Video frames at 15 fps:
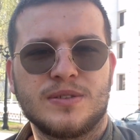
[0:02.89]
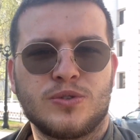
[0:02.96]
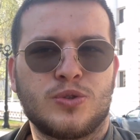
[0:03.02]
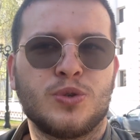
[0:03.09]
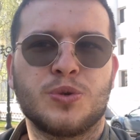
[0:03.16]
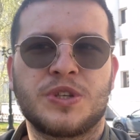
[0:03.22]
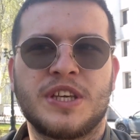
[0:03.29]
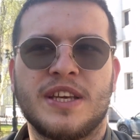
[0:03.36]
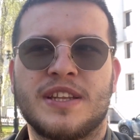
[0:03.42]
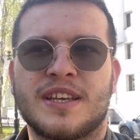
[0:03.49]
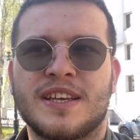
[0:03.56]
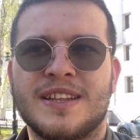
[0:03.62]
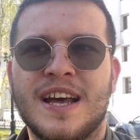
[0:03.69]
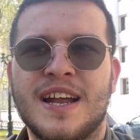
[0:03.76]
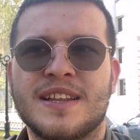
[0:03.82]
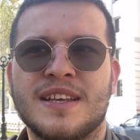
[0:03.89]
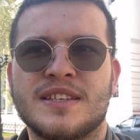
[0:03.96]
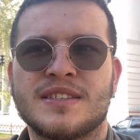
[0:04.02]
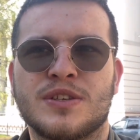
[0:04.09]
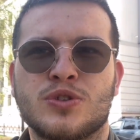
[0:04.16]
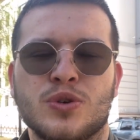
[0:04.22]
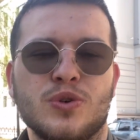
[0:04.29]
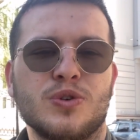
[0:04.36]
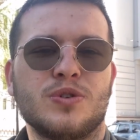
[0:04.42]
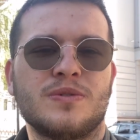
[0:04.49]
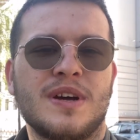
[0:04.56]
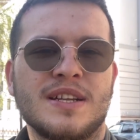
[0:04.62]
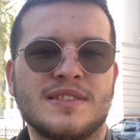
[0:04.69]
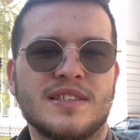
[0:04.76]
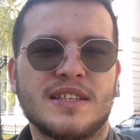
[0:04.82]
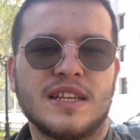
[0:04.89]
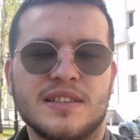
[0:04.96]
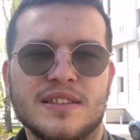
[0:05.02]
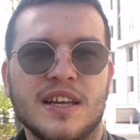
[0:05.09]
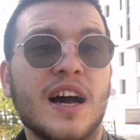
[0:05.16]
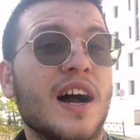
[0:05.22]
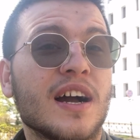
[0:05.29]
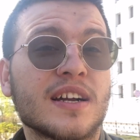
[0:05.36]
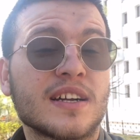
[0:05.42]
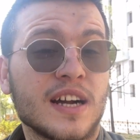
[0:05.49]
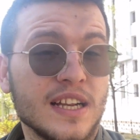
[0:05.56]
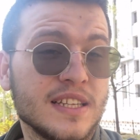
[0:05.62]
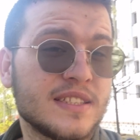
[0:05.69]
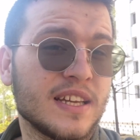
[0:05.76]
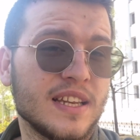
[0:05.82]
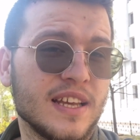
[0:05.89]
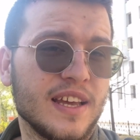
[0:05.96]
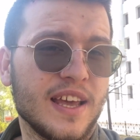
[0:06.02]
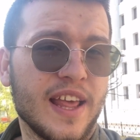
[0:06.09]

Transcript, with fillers: Türkiye'deki neredeyse çoğu üniversiteden daha kaliteli